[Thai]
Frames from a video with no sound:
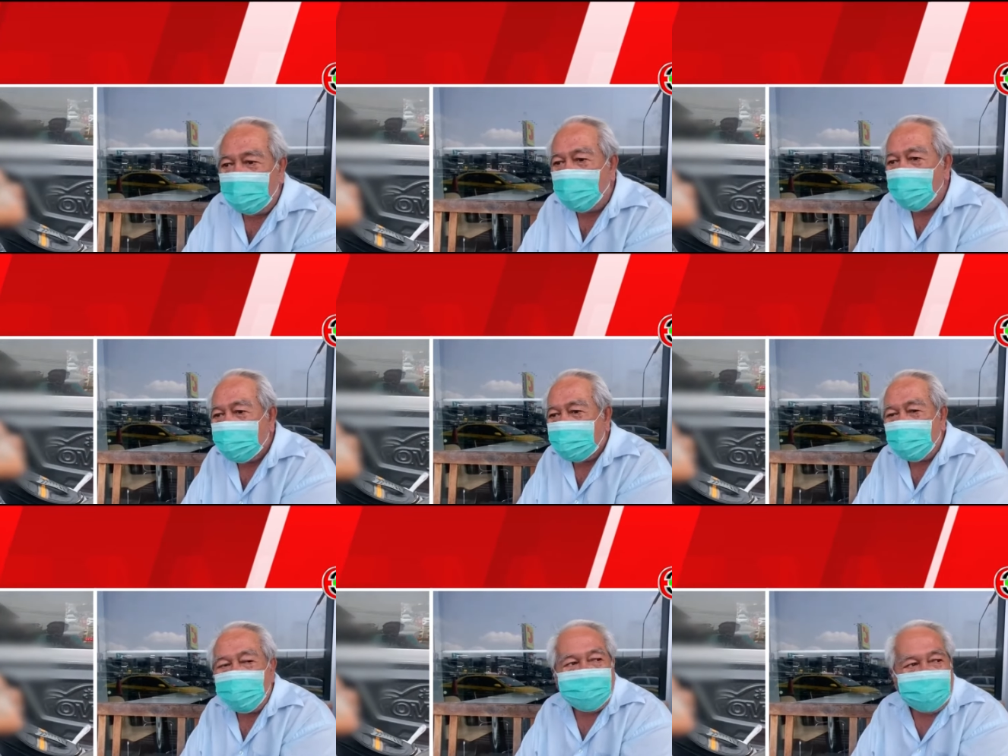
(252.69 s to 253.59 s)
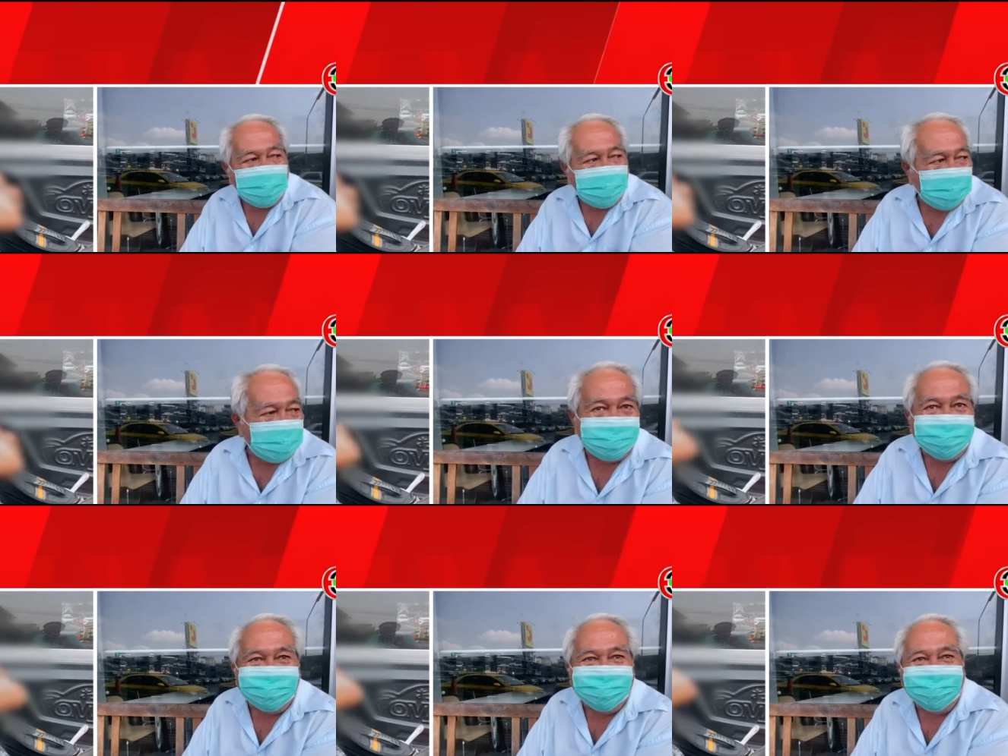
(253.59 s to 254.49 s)
ลุงว่าผมบ้าเปล่า
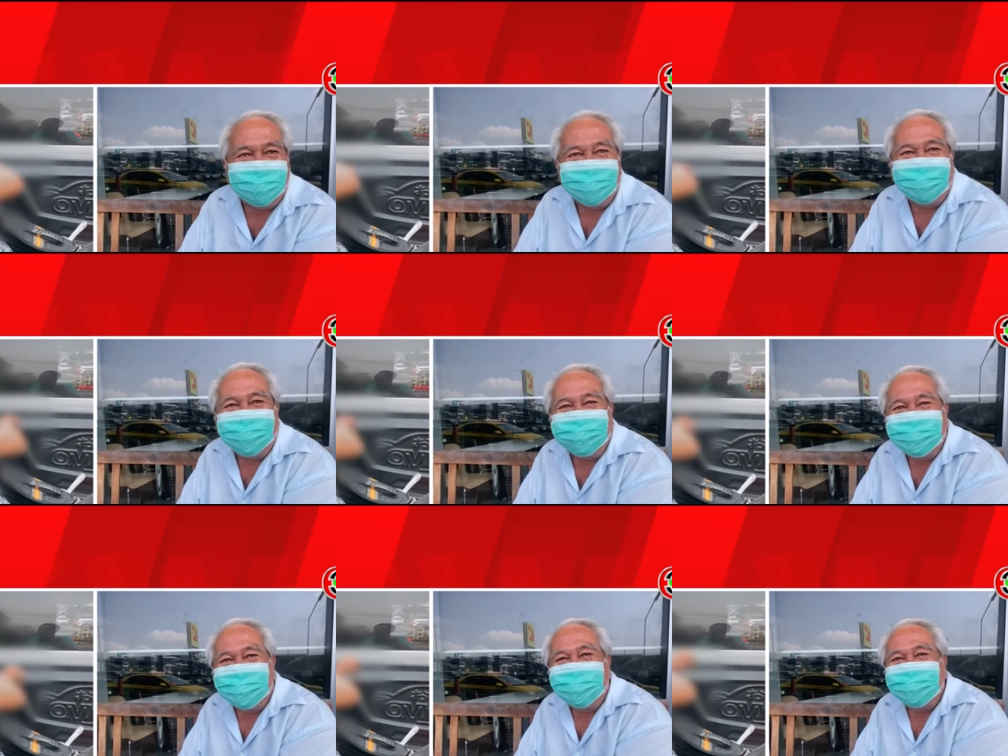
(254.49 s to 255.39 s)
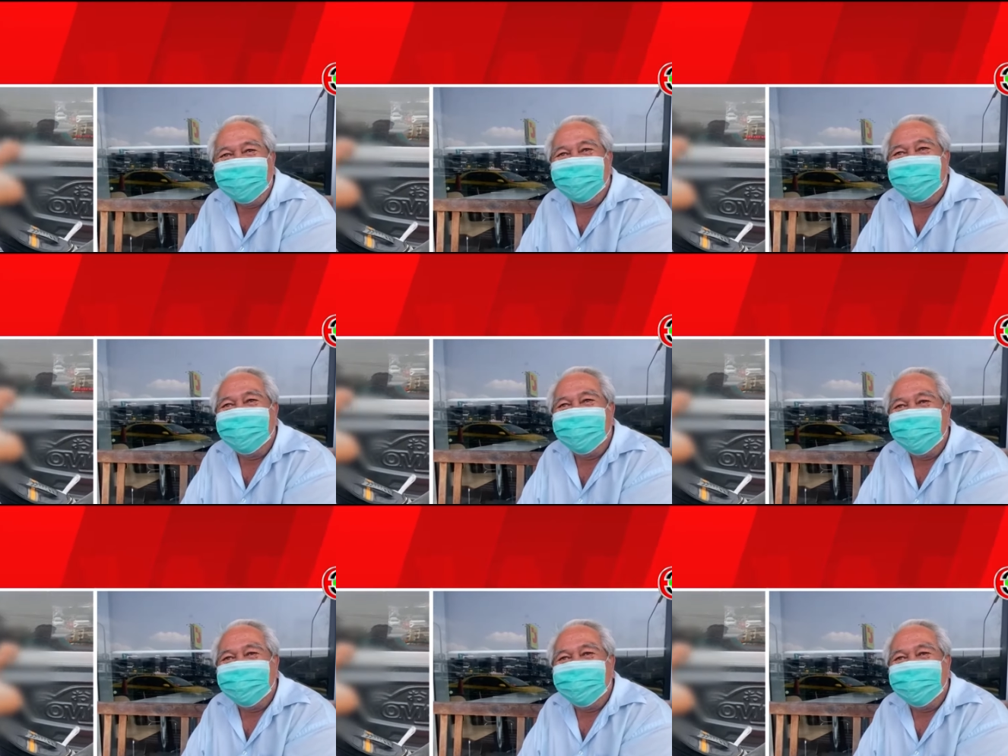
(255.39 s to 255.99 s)
แล้วหลังจากนั้นมันไปไหน